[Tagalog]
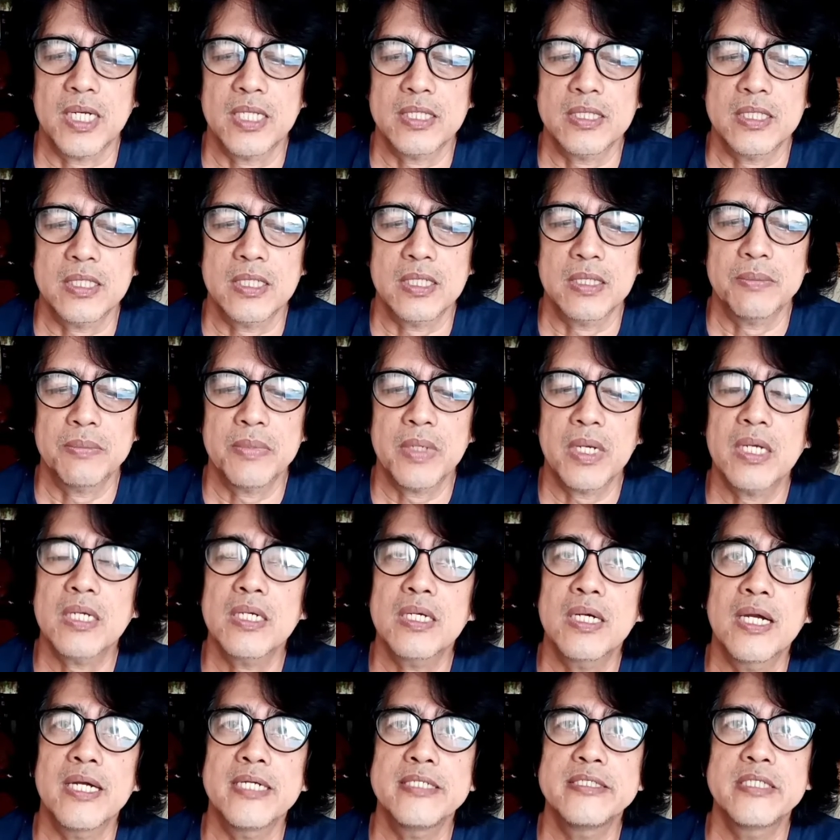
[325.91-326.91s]
atin ng mga
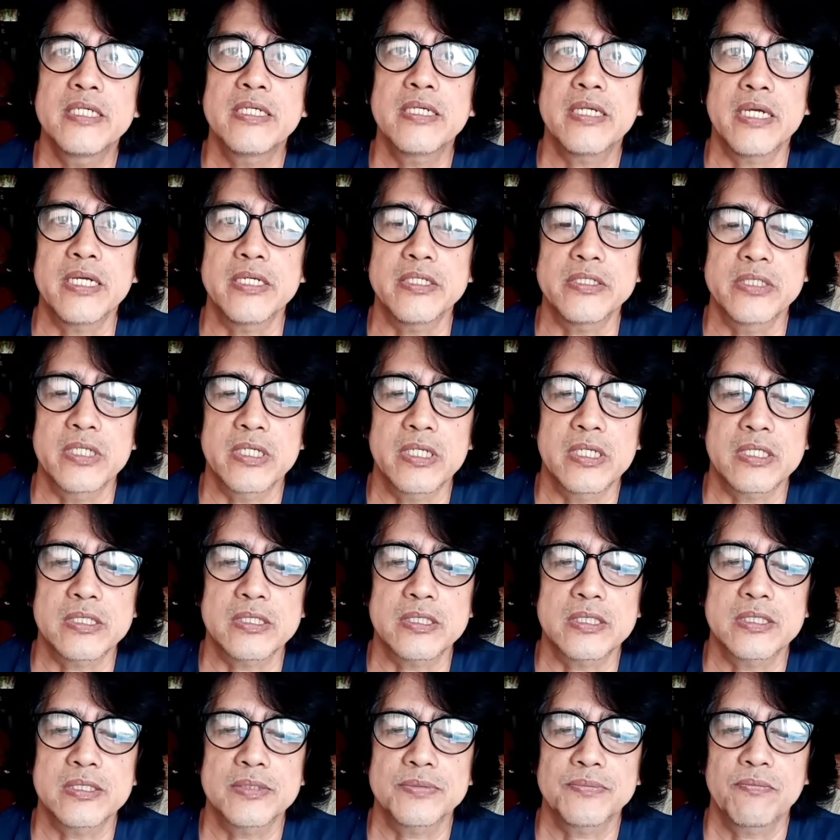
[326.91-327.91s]
guardian
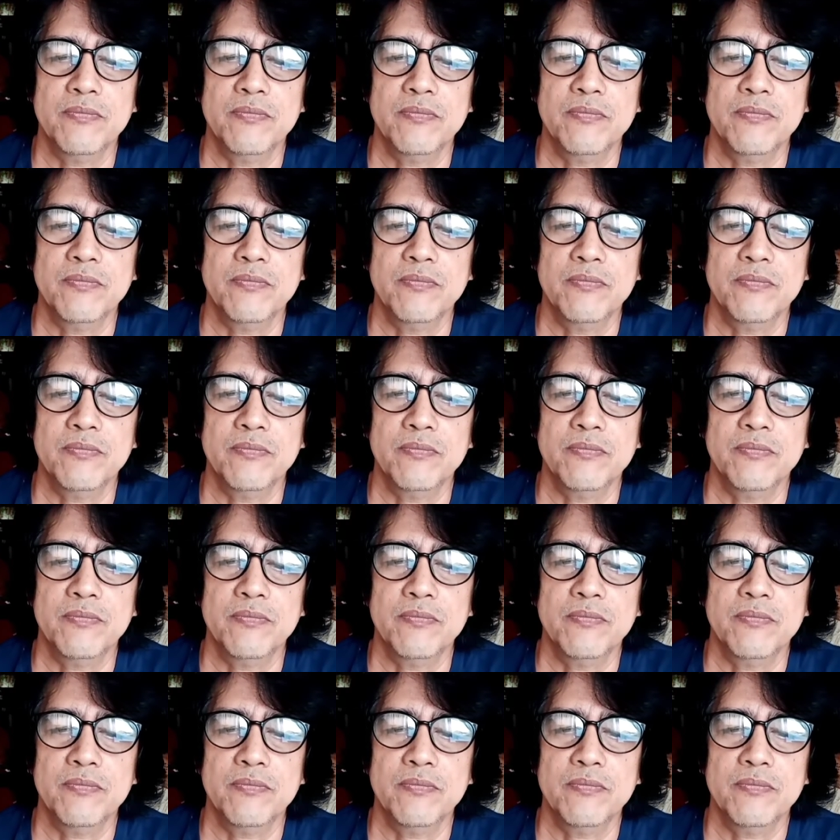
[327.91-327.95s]
angels